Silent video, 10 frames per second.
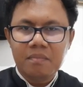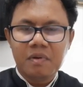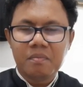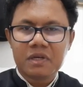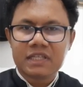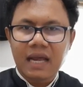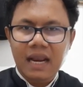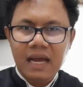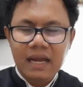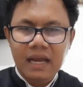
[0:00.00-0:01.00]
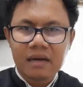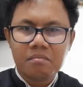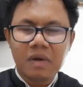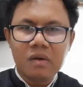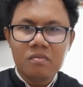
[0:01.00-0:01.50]
mempersalahkan,
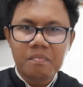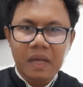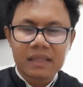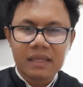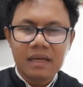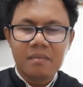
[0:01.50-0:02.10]
mengumpat,